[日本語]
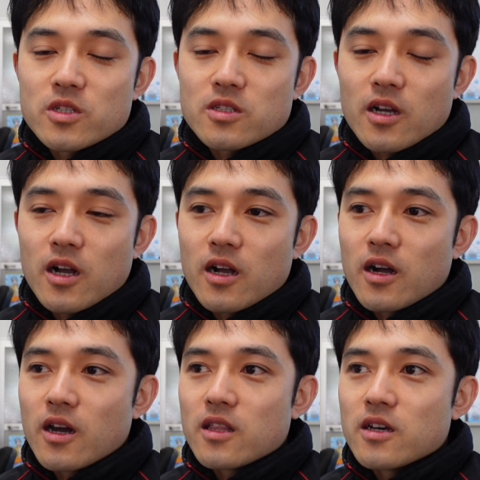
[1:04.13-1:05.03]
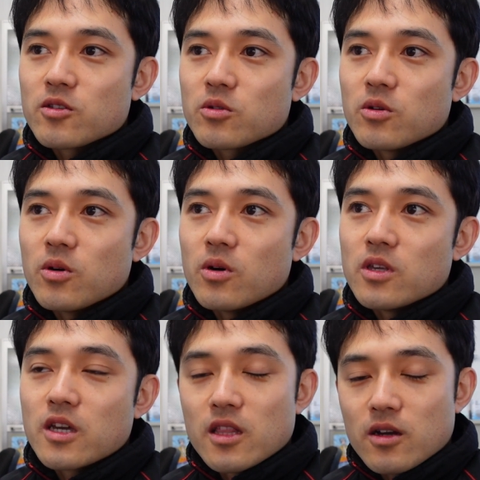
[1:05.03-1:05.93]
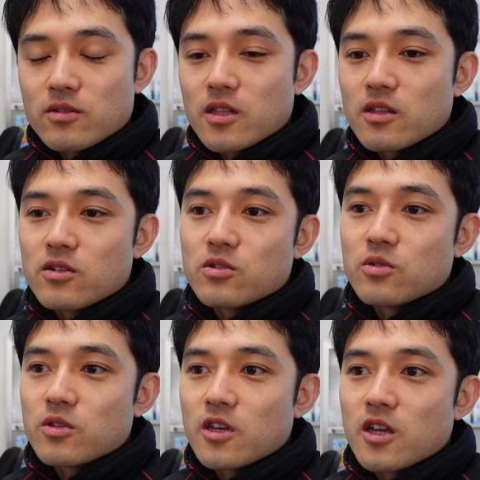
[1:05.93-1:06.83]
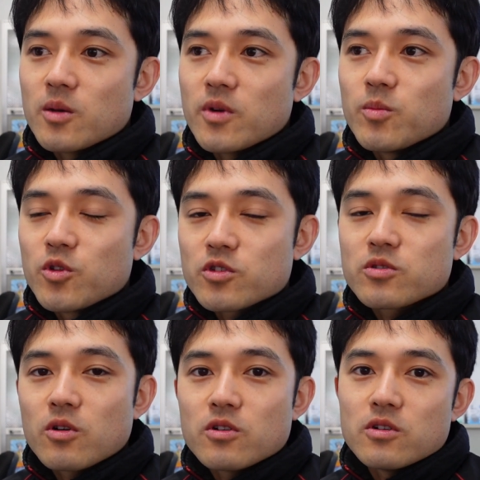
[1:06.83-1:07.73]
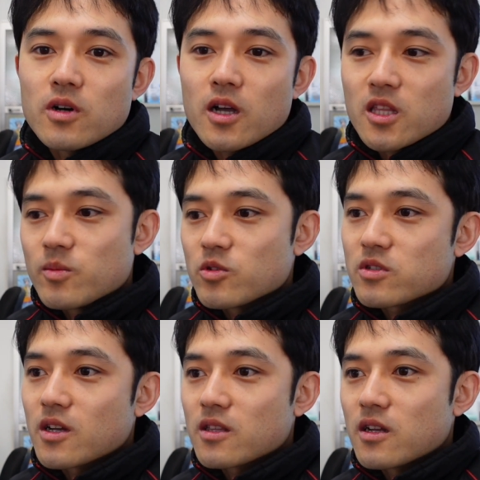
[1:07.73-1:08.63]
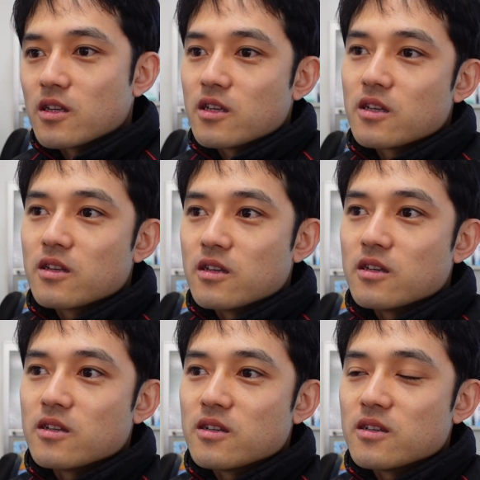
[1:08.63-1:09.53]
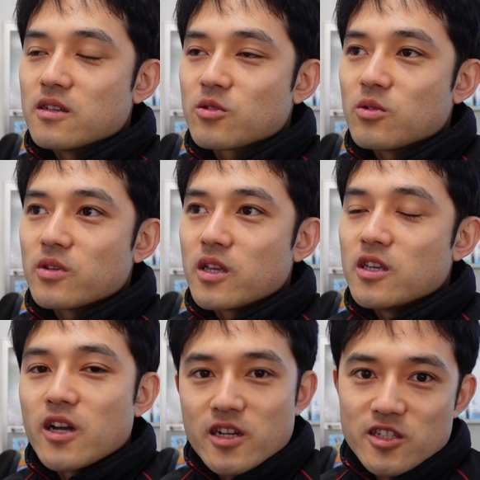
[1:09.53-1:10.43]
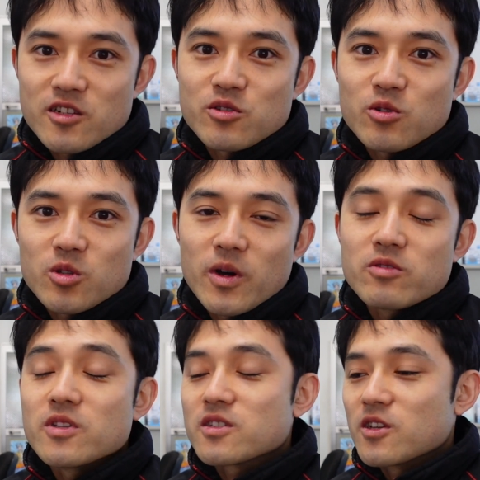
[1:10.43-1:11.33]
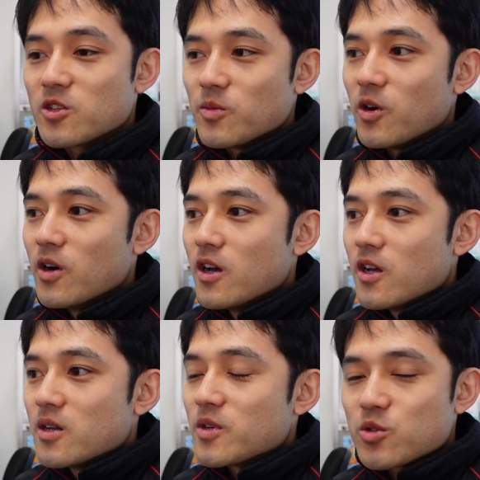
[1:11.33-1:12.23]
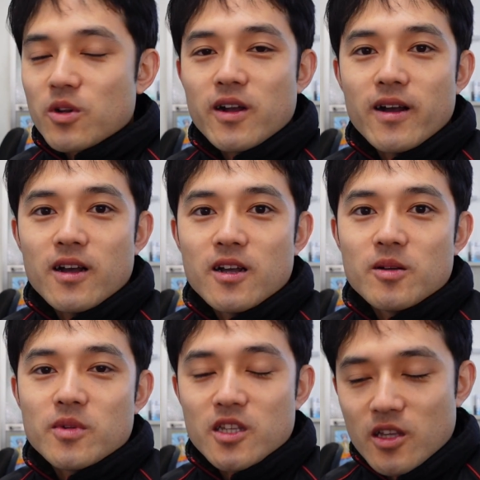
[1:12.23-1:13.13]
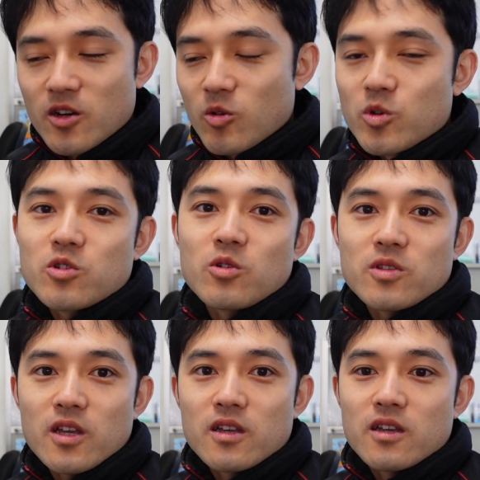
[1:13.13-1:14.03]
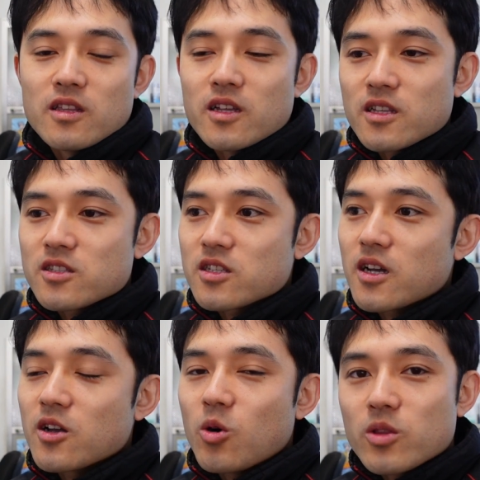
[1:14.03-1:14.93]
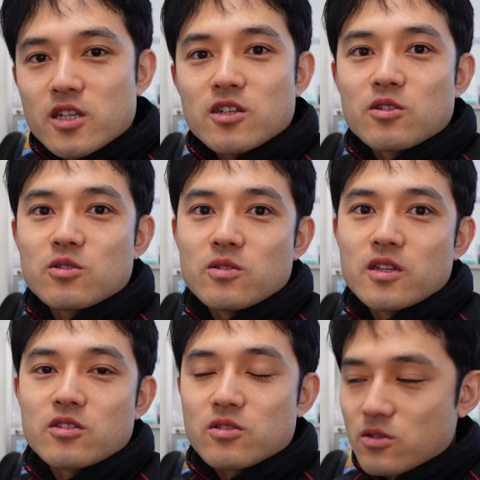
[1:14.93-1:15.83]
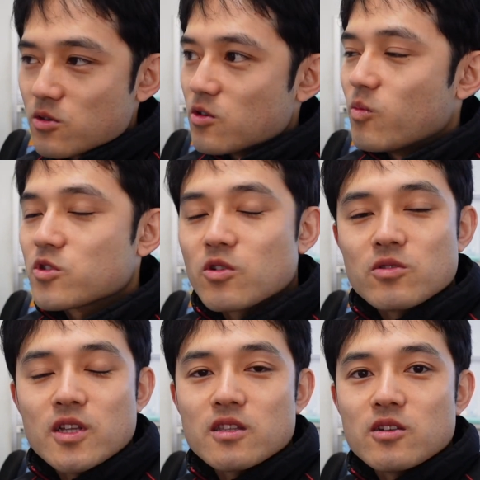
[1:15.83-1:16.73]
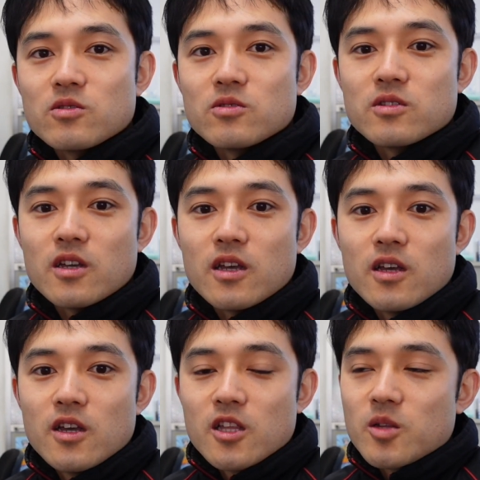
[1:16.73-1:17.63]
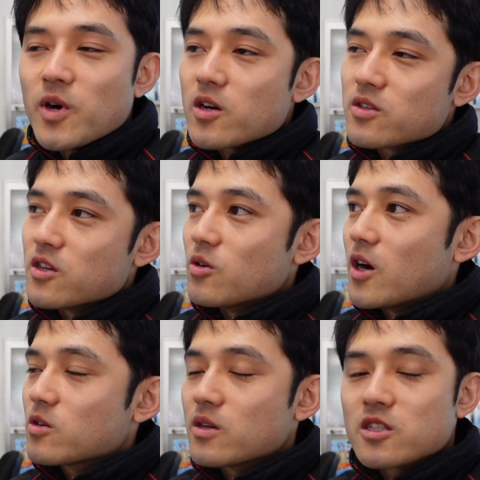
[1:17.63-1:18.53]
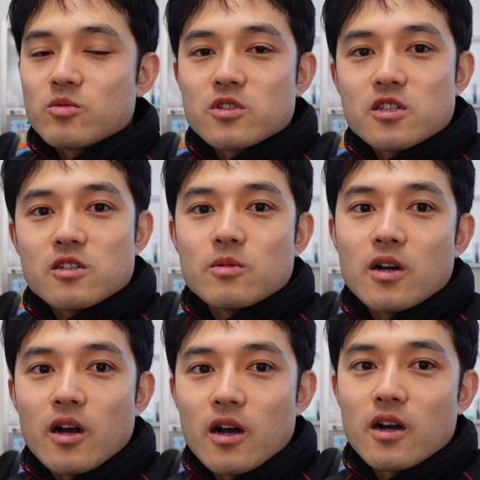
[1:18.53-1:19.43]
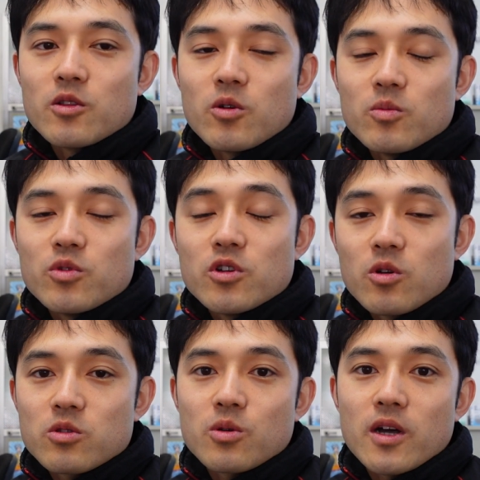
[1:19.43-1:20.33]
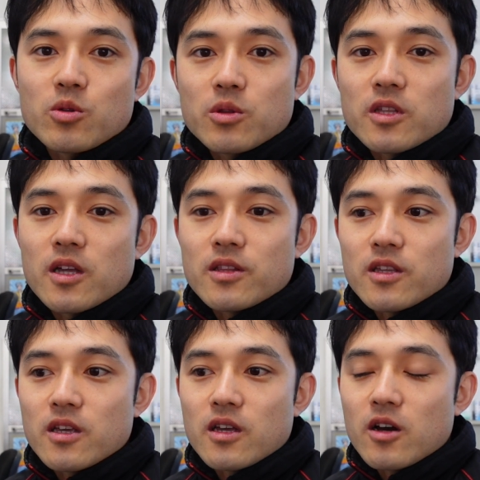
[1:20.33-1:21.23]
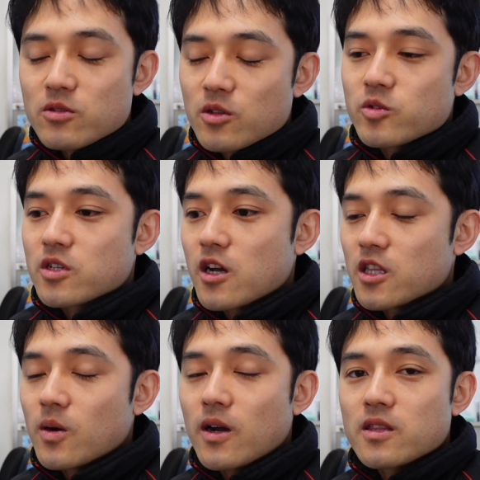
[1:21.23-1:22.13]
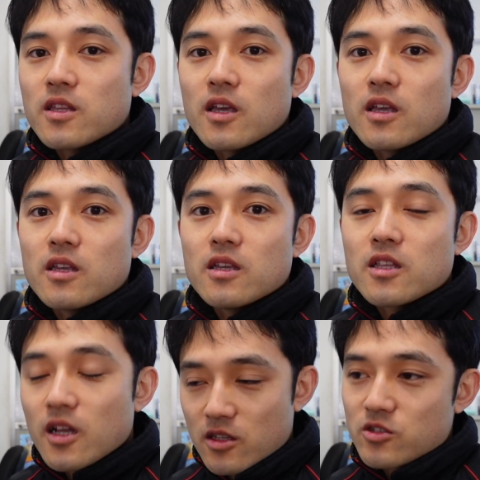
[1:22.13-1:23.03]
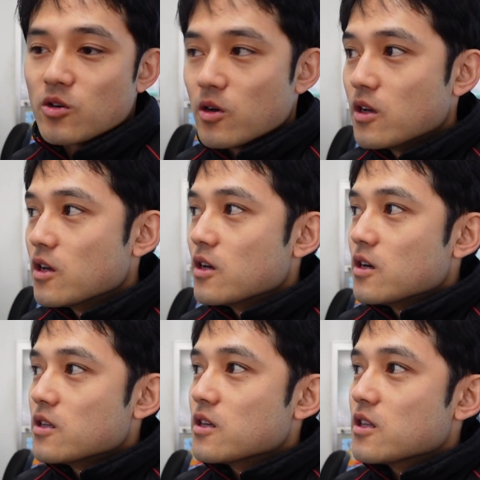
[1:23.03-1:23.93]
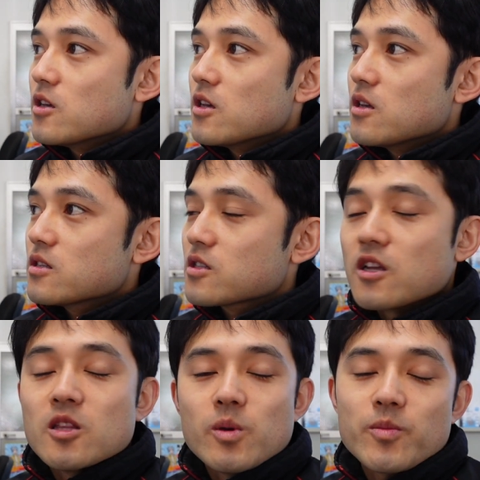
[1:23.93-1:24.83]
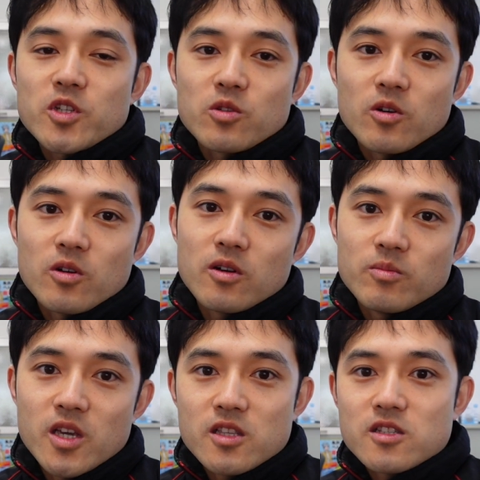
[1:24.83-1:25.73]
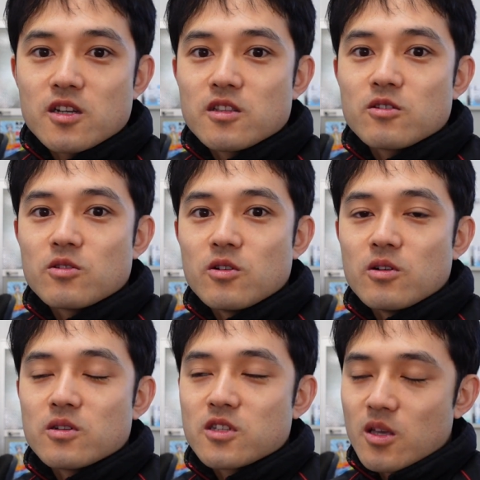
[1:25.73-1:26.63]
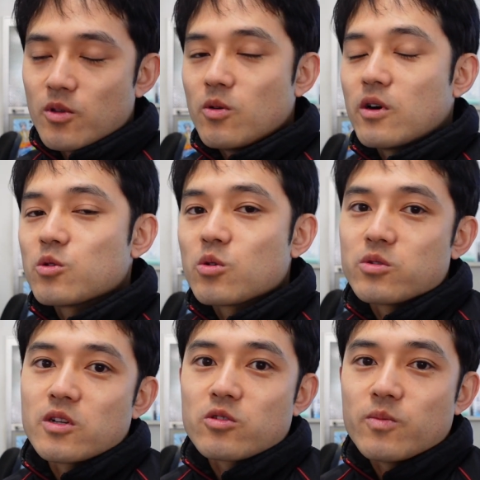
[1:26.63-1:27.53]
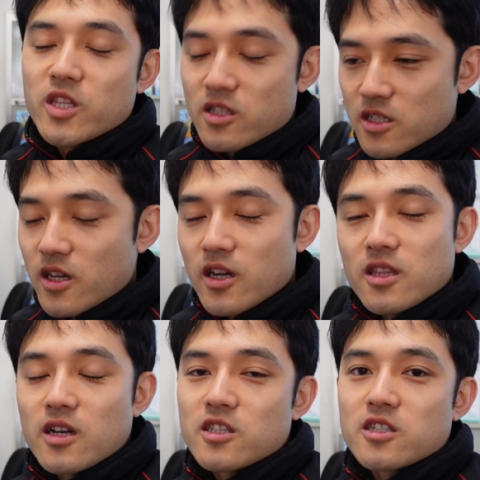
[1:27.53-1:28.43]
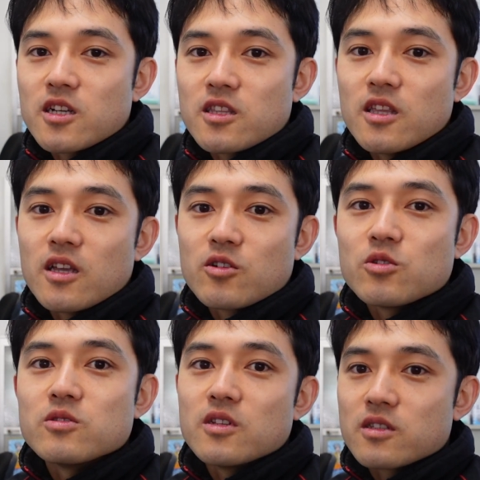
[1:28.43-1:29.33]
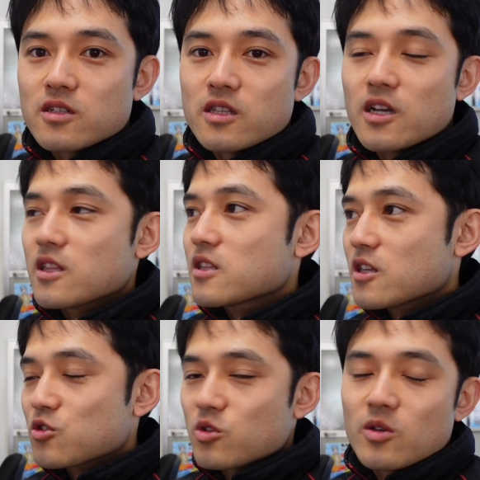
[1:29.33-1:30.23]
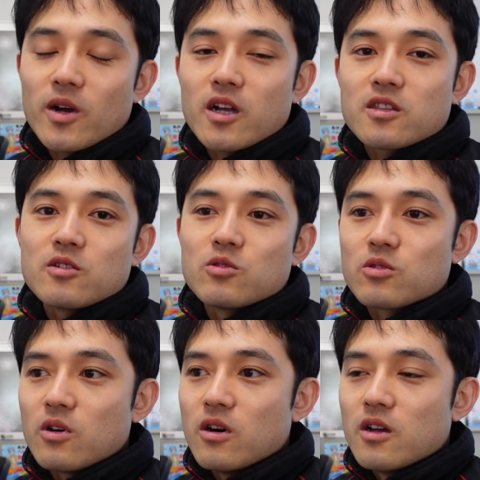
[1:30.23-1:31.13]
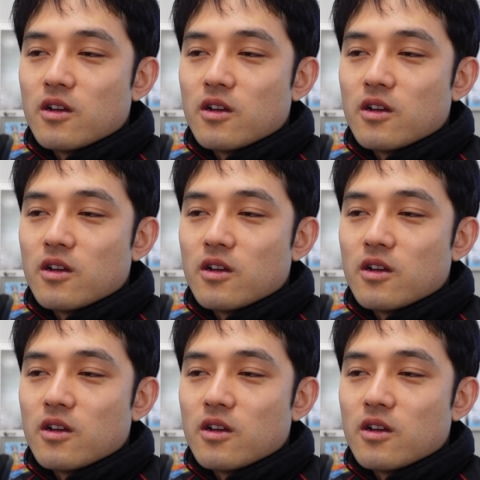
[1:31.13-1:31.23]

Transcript: ですね考えないといけなくなってくるので、まあ、ものすごく頭を使ったり、えーっとね、イライラしたりすることもあるんですけれども、まあ、それがまたね面白くて、えー、だんだん使いこなしてくるとねすごく面白くなってくるんで、で、まあ、ある程度 α セブン シー はあの Vlog とか撮ってたんである程度使い方分かっていたんですよ。で、ですけれどもやっぱりそのメインチャンネルの整備動画を撮るとなるとまた使い勝手が違ってくるんですが、だんだんちょっとね分かってくると。